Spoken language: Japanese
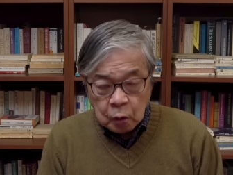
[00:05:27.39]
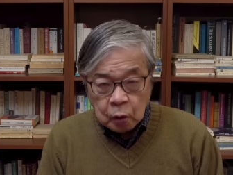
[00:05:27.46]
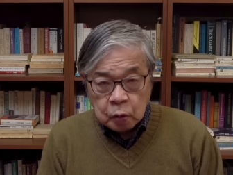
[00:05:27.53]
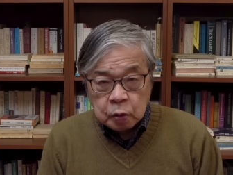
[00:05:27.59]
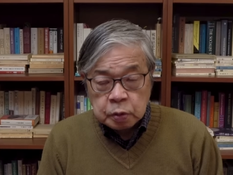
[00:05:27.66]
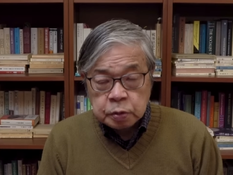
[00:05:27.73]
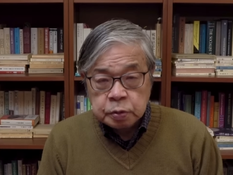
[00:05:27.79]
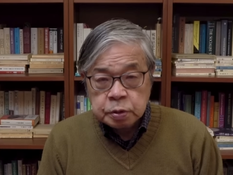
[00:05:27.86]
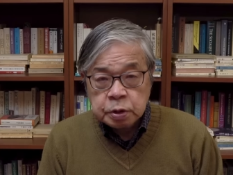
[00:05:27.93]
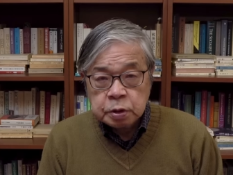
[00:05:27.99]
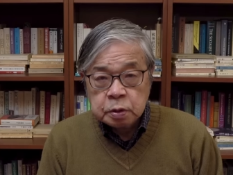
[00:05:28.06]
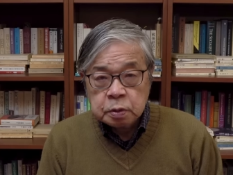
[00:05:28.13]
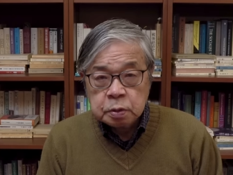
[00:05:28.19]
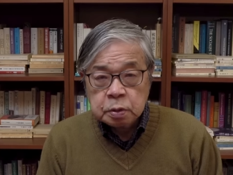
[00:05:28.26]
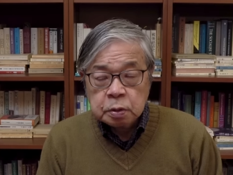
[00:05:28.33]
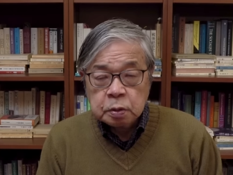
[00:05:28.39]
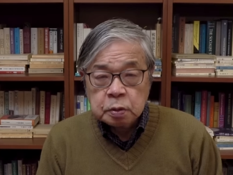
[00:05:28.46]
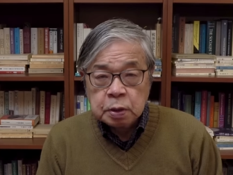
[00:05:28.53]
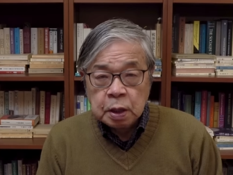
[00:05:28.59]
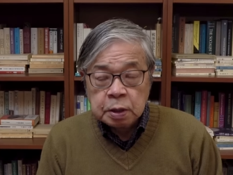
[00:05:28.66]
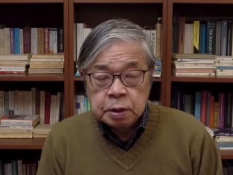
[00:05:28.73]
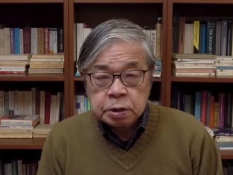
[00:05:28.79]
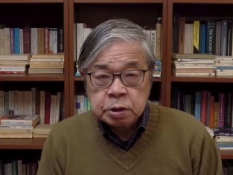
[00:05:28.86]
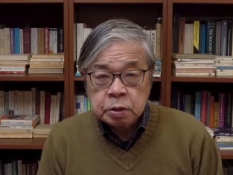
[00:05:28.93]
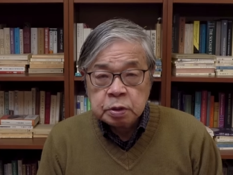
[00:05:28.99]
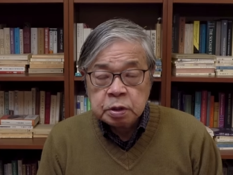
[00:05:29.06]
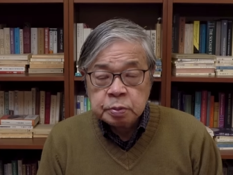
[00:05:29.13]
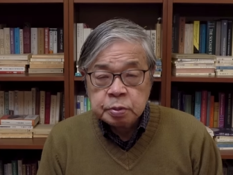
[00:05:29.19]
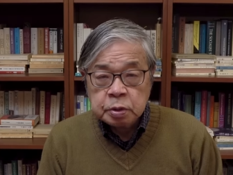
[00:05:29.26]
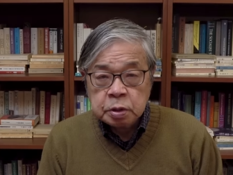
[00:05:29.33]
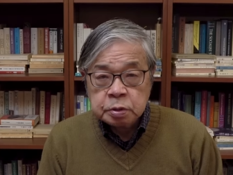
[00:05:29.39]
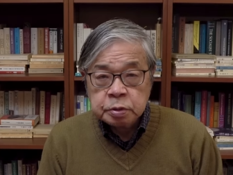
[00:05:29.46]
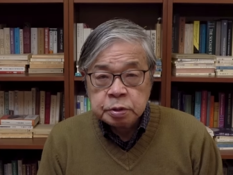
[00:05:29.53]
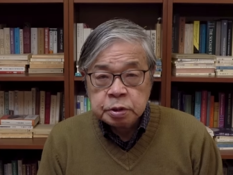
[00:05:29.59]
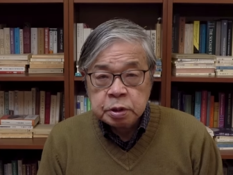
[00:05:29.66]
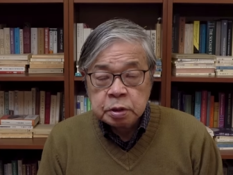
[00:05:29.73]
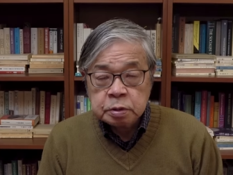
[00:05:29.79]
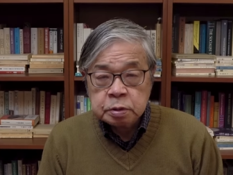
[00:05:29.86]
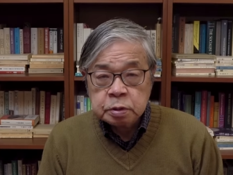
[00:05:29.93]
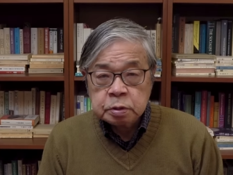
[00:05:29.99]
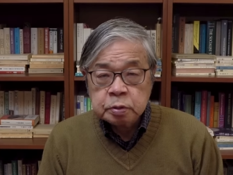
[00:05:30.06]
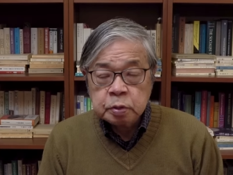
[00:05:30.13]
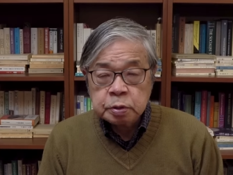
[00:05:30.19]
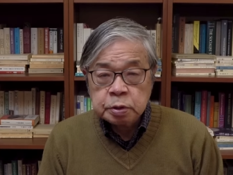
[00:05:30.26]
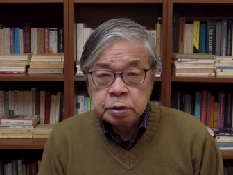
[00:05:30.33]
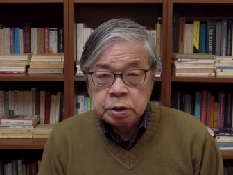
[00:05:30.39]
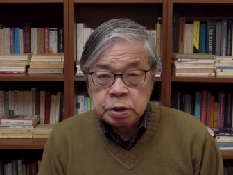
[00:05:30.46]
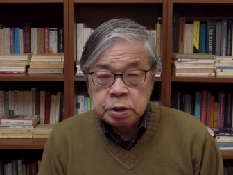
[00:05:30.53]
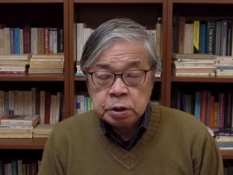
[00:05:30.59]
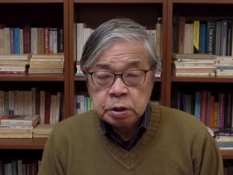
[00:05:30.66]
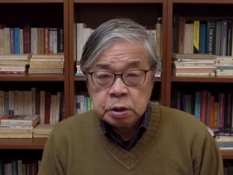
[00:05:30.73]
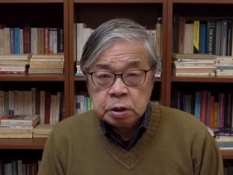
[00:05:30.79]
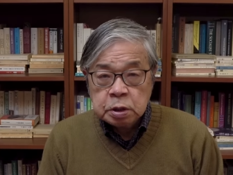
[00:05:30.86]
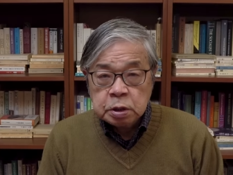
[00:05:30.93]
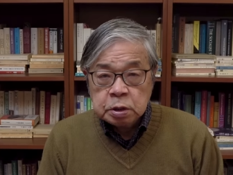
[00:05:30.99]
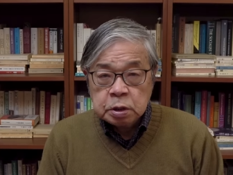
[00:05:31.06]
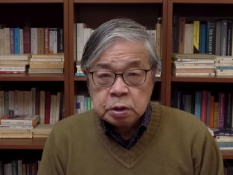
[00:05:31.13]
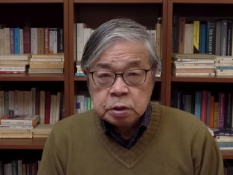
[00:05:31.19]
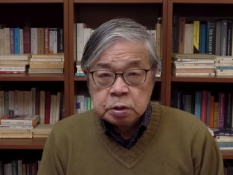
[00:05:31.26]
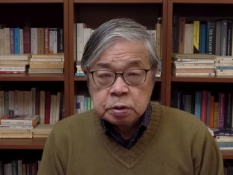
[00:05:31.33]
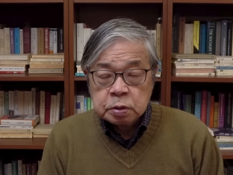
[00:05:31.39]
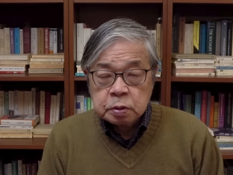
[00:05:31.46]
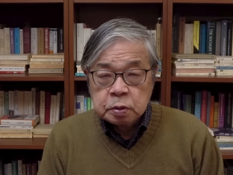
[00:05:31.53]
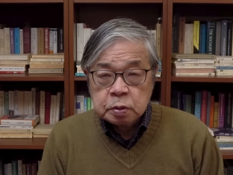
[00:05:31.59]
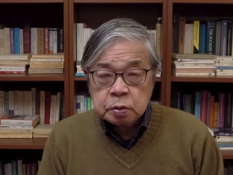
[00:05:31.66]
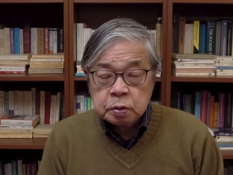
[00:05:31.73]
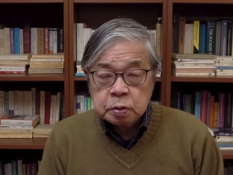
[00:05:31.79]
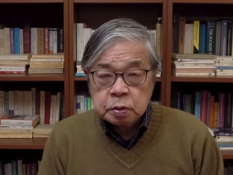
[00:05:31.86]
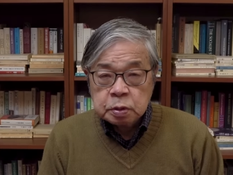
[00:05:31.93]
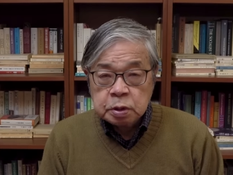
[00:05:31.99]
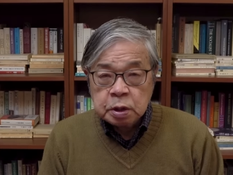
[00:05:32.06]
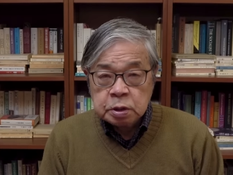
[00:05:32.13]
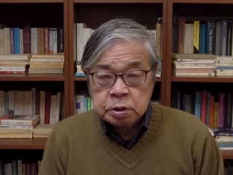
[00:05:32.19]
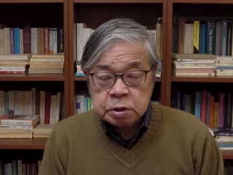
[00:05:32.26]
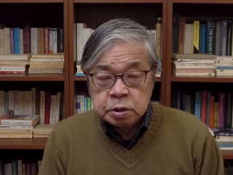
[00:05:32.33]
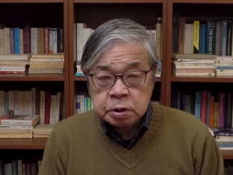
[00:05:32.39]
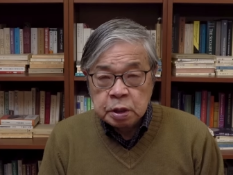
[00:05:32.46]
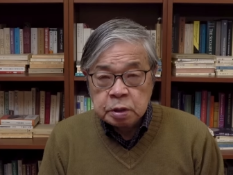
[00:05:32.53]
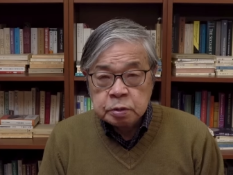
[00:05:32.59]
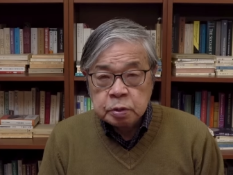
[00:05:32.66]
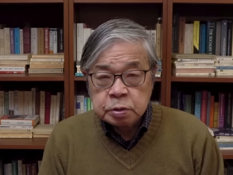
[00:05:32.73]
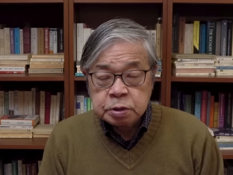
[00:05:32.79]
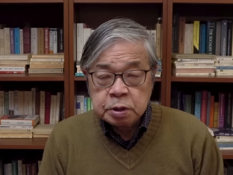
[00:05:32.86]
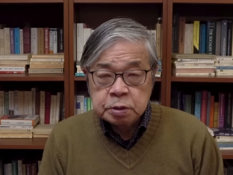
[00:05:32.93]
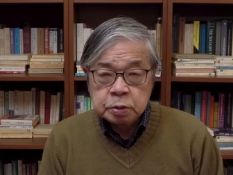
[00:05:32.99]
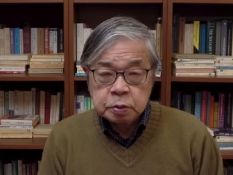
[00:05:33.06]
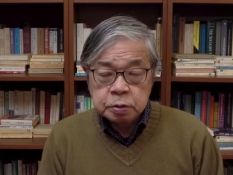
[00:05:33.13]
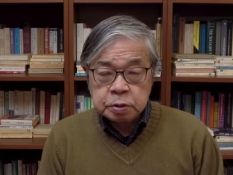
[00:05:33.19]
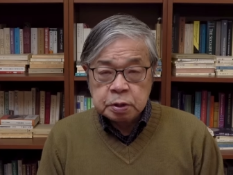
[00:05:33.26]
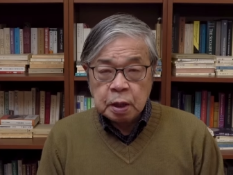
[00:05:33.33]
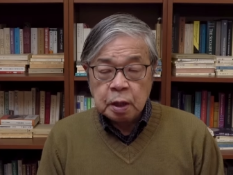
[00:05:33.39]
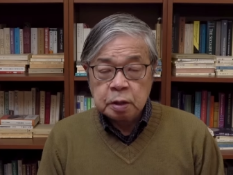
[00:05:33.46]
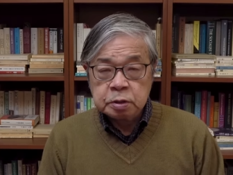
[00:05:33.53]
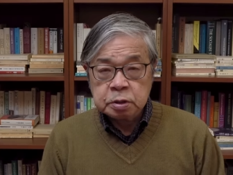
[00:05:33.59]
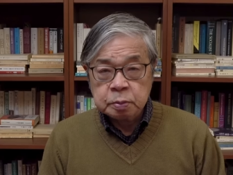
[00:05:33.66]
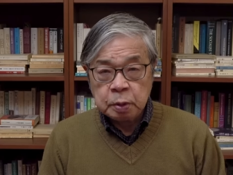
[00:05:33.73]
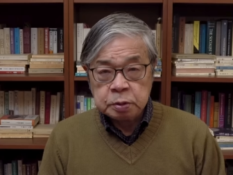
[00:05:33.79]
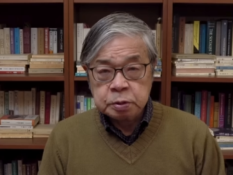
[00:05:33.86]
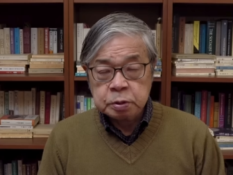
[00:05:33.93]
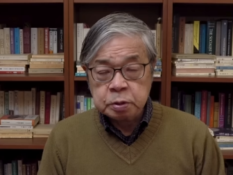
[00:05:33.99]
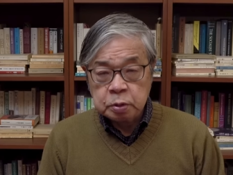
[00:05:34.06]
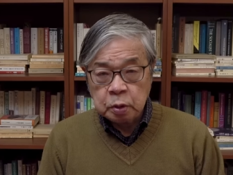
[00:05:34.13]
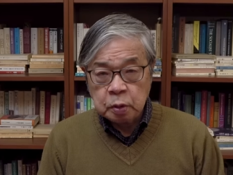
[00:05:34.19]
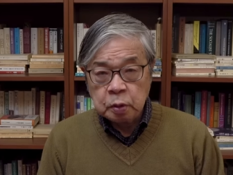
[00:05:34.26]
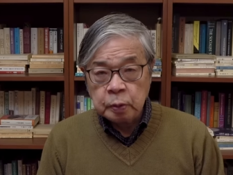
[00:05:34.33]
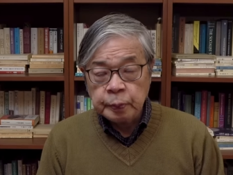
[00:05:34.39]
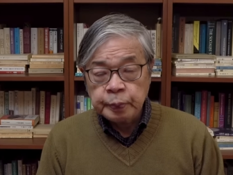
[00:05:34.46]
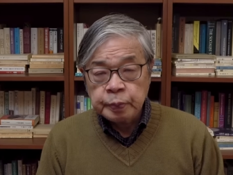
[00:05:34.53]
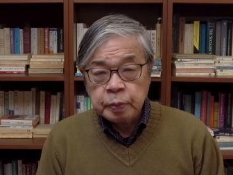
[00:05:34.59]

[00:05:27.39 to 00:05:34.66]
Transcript: こういうふうにこう関係者の言い分が食い違っているときに、その刑事事件として捜査しますと、